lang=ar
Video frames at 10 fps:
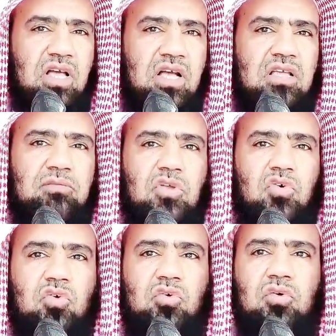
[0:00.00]

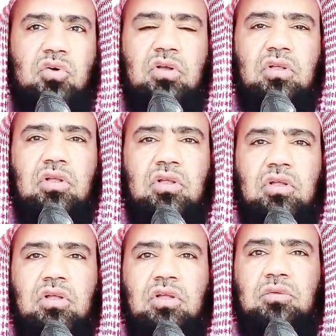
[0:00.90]
أكملوا
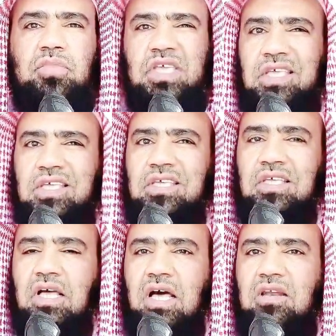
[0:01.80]
به
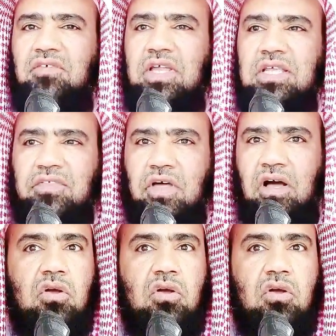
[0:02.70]
الفريضة